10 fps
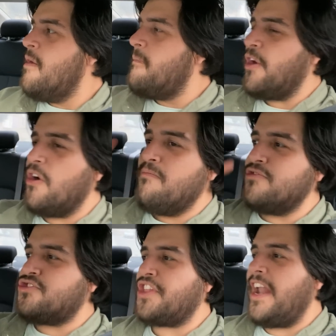pero con
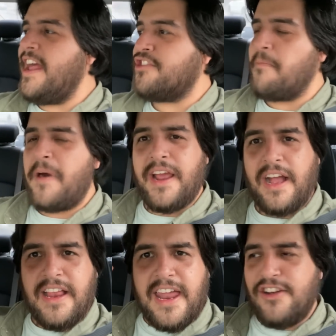mucho talento para
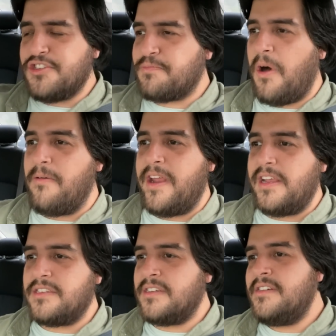engañar a los pobres.